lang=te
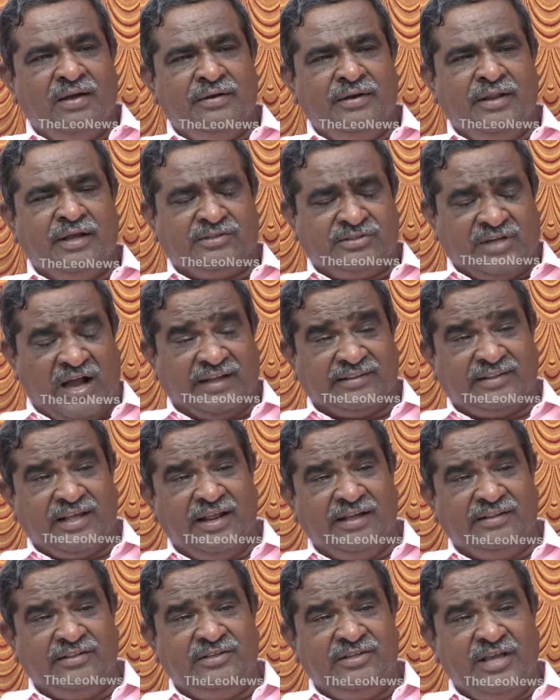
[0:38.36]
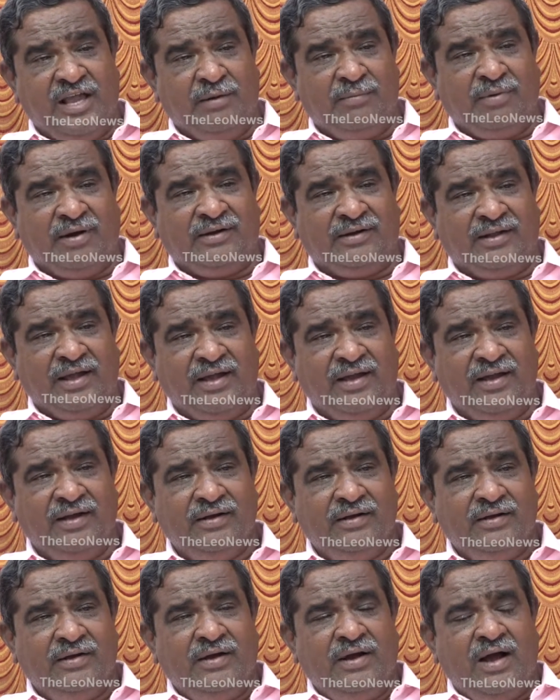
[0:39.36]
నీకు చాతనైంది చేయమంటే
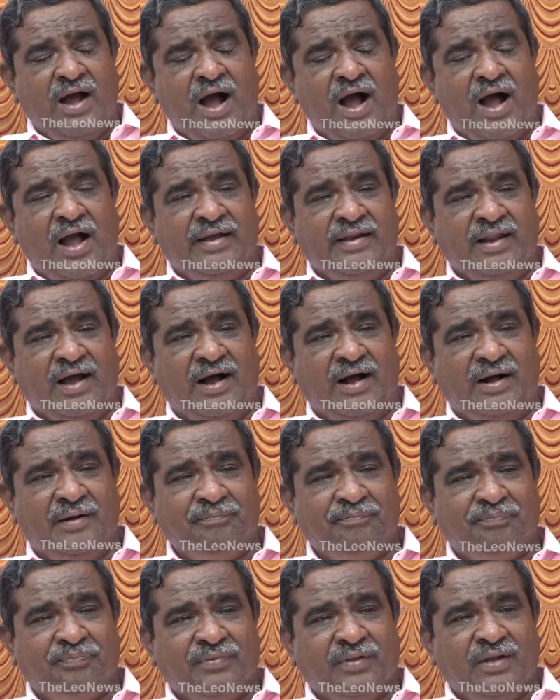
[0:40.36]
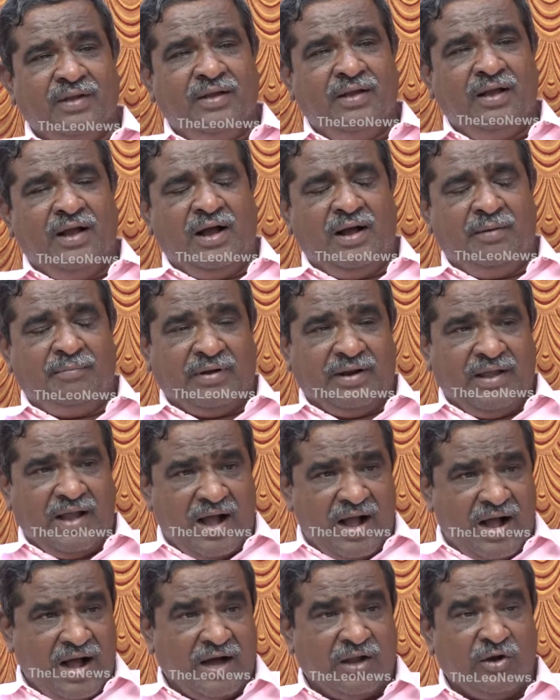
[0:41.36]
ఆయన మరి
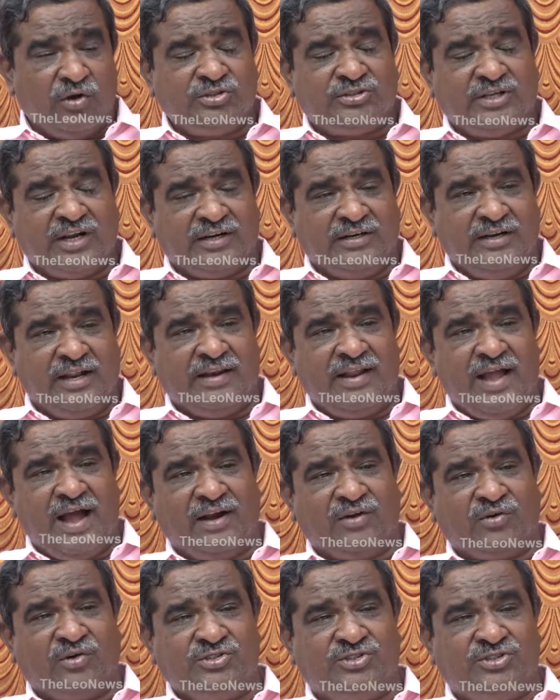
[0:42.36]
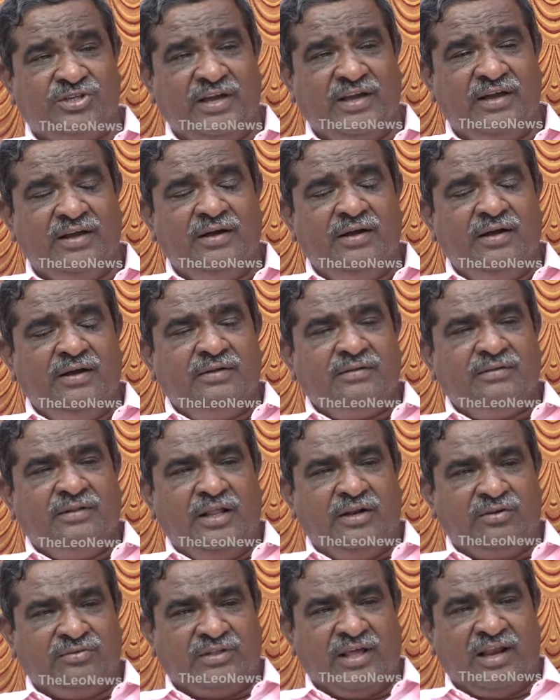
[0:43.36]
ఆ ఆలోచనకి నిర్ణయానికి వచ్చి
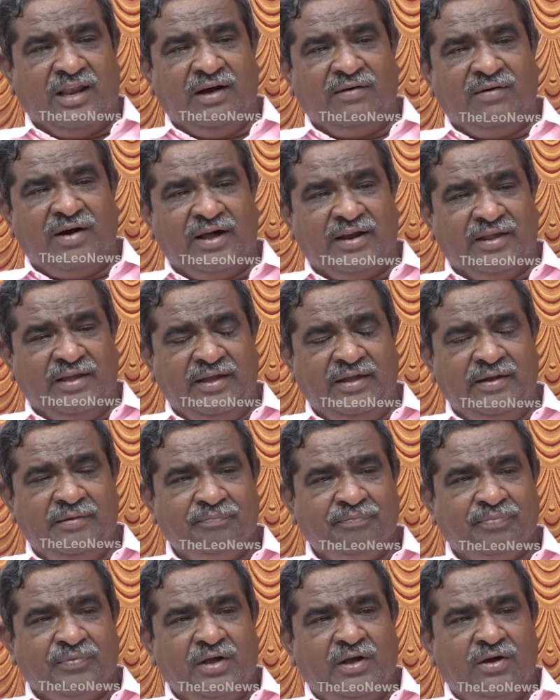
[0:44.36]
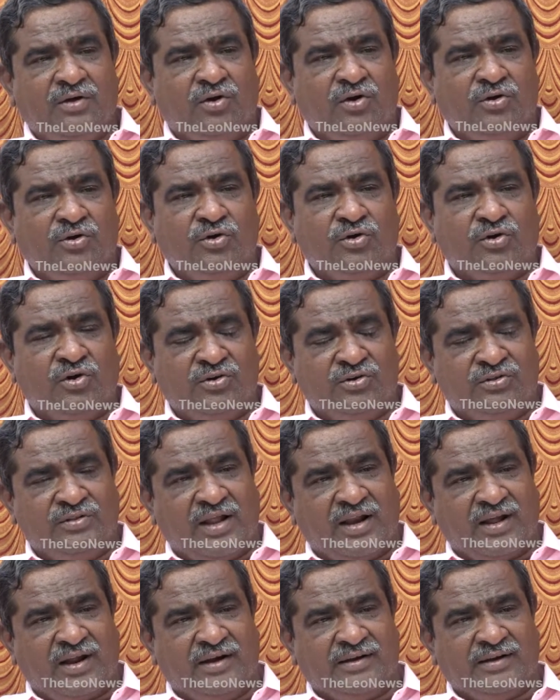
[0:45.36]
నేను తెల్లవారి రెండు
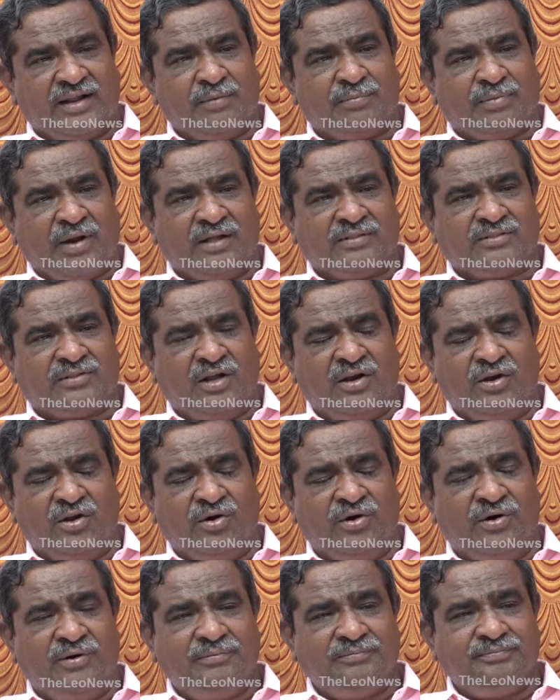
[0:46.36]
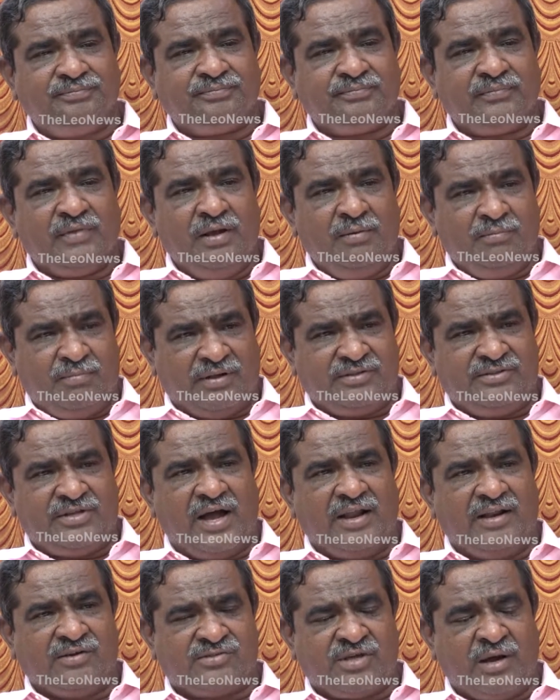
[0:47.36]
రెండున్నర గంటల ప్రాంతంలో
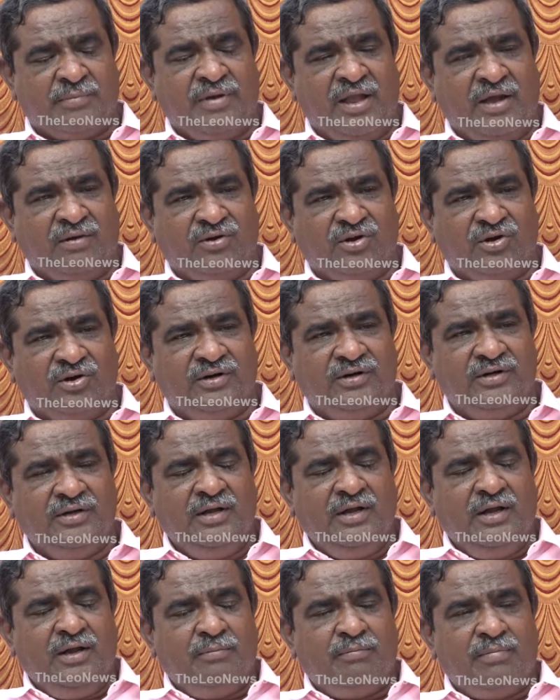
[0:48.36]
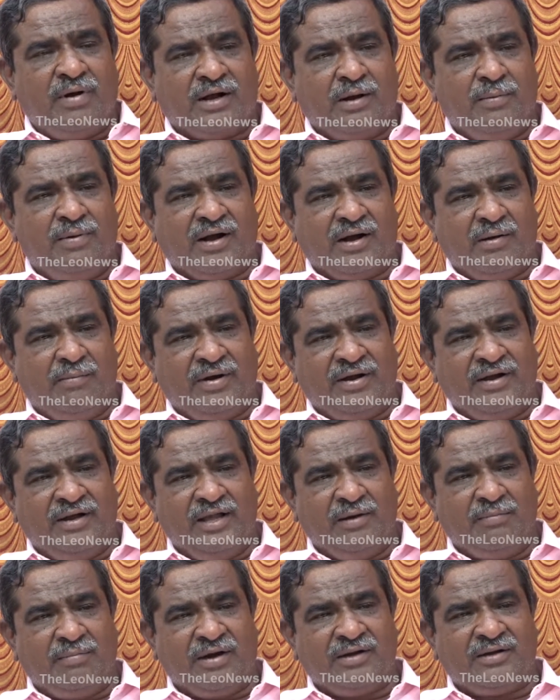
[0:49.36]
మధ్యాహ్నం సమయంలో భగభగ
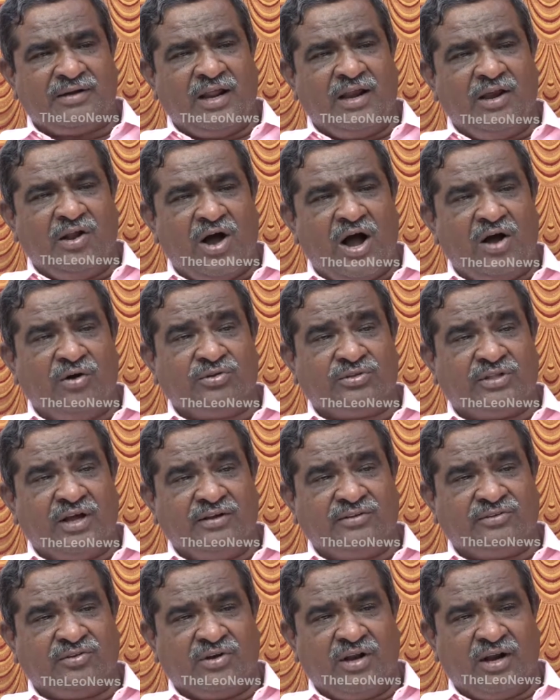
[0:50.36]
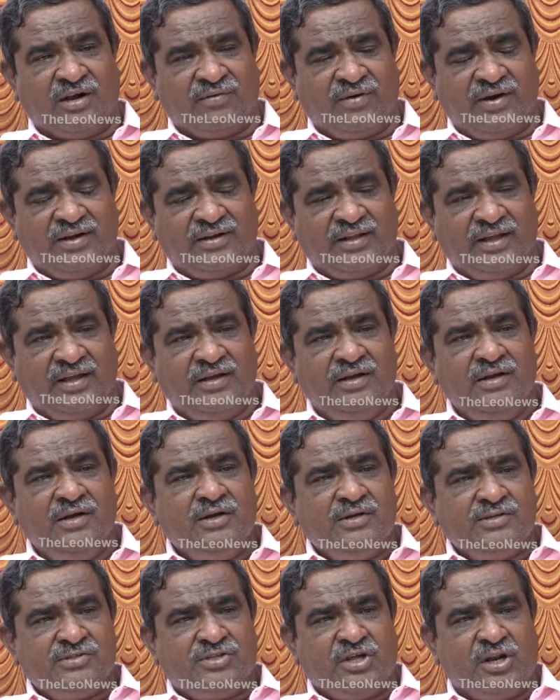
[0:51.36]
మండే మంటల్లో ఆహుతవుతున్నటువంటి
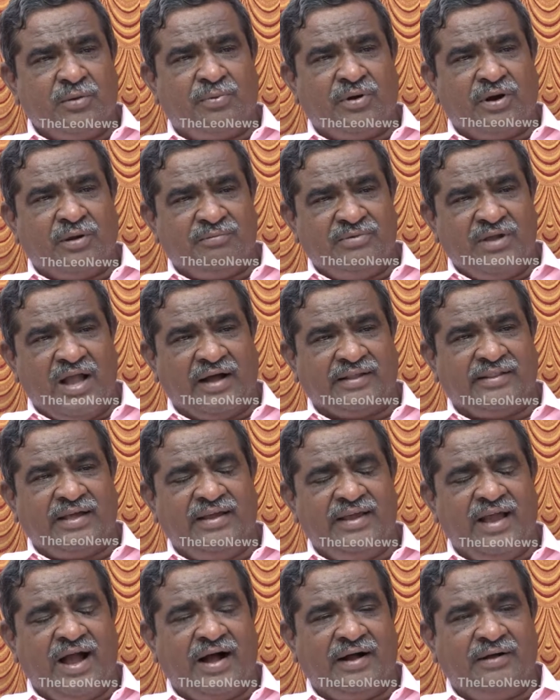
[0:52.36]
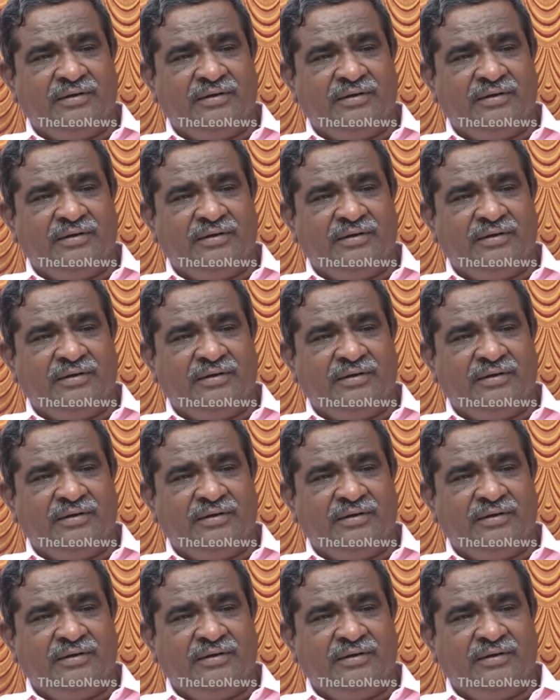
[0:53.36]
సిరిపురం యాదయ్య